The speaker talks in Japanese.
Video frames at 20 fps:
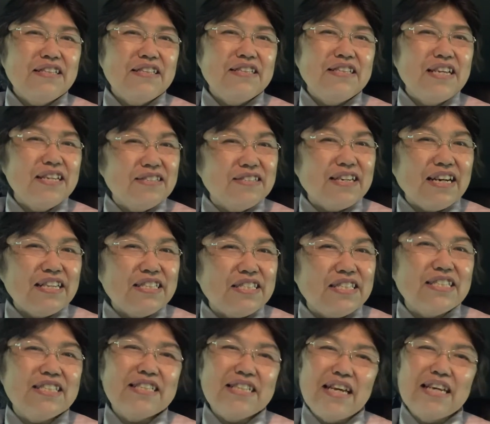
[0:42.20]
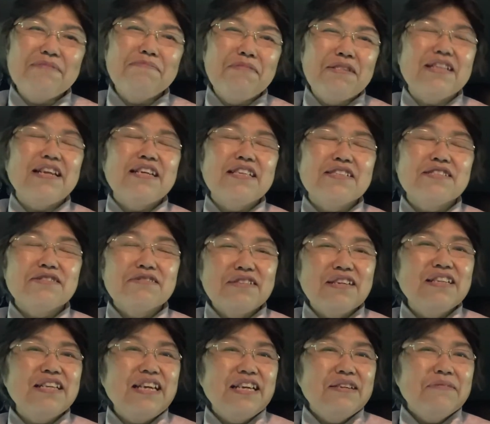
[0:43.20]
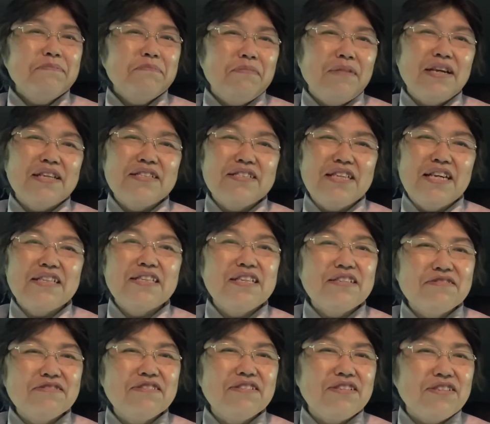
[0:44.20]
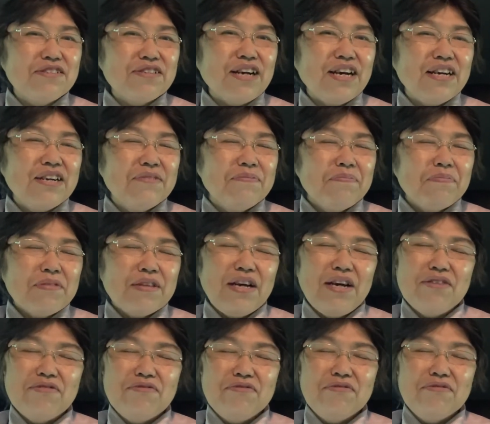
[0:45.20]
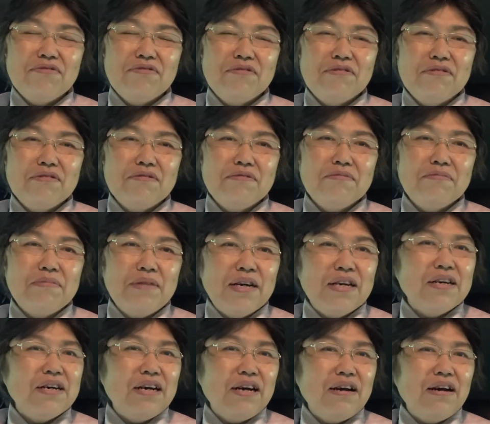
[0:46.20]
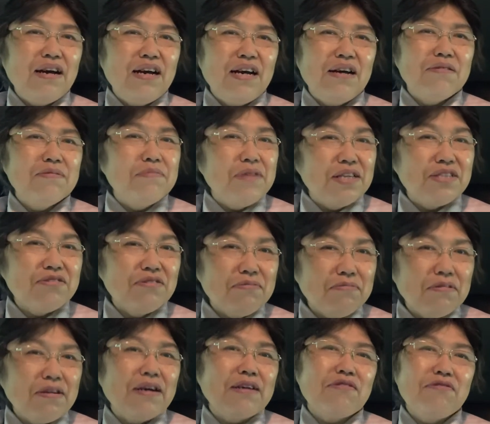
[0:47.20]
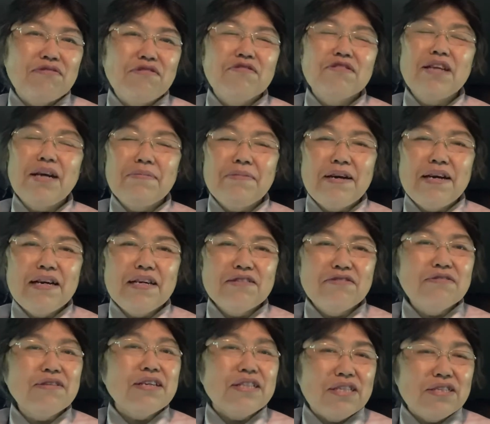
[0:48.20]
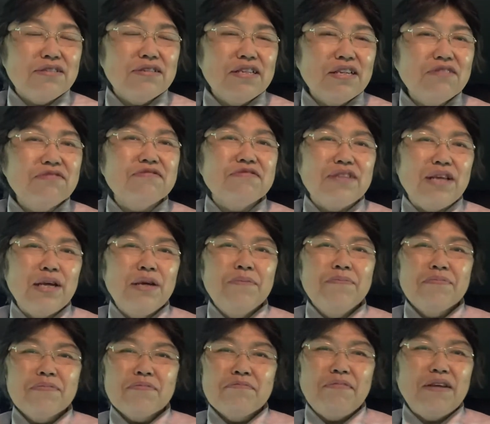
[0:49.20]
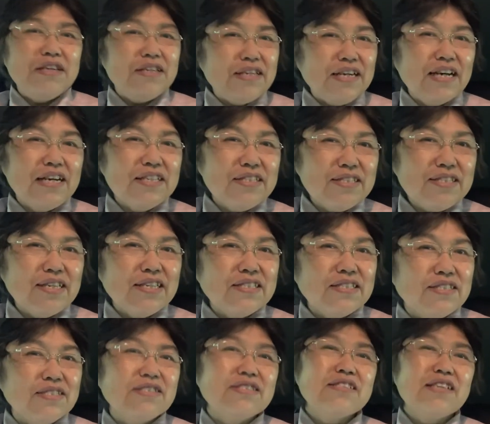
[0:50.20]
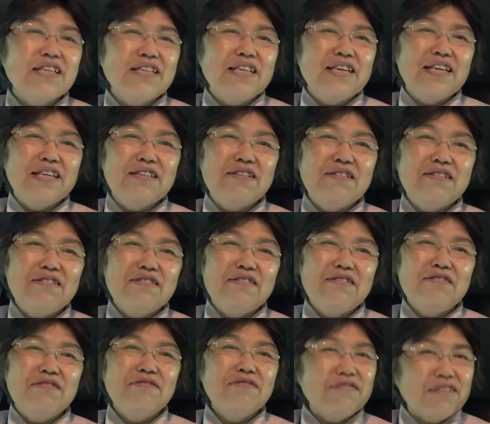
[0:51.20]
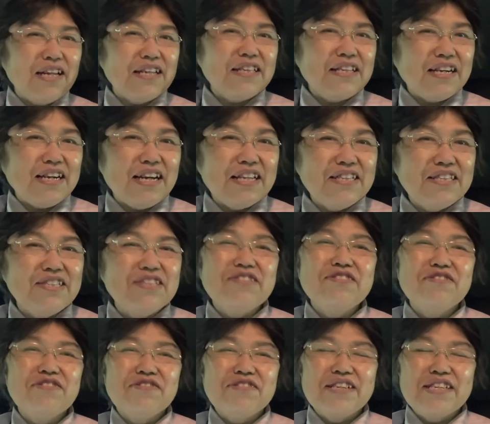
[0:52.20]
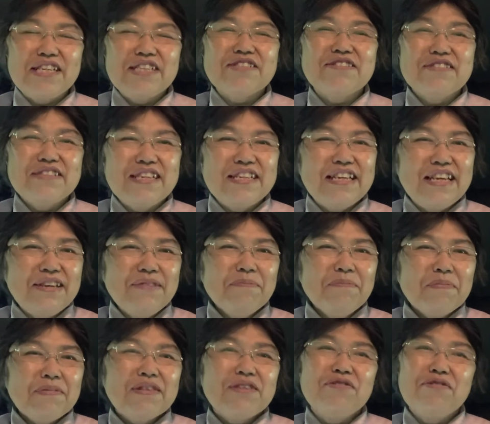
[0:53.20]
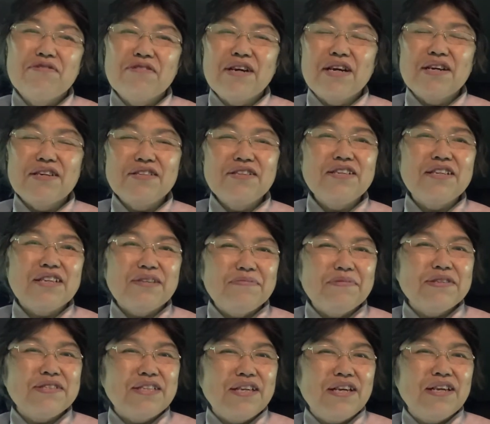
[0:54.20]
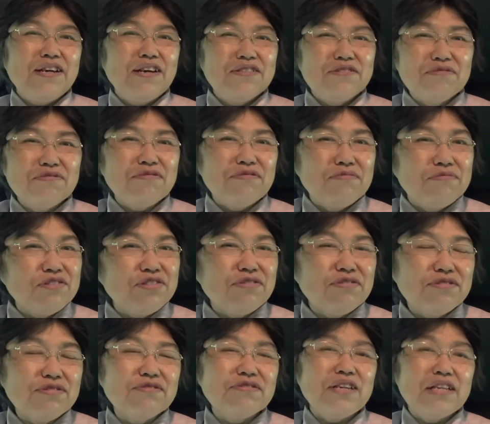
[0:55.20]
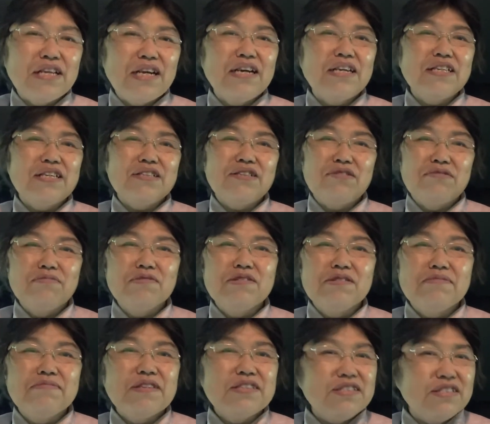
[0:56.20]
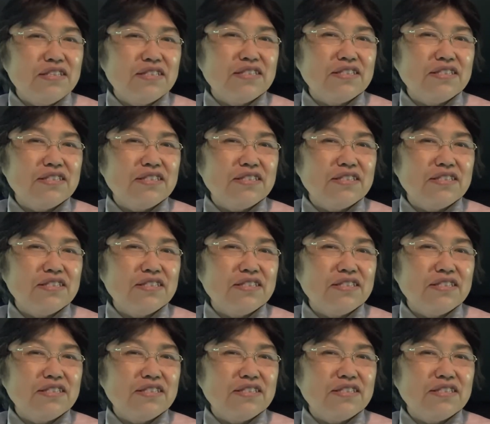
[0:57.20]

出るか実験みたいなそんなね、まあ、チャンネルっていうか、あのー、まあ、アフメーションあ言霊とかねそんなのをね、まあ、1ヶ月間続けてどうなったかっていうようなねそんなね動画が出てきましてあちょっと面白そうだななんて思いまして。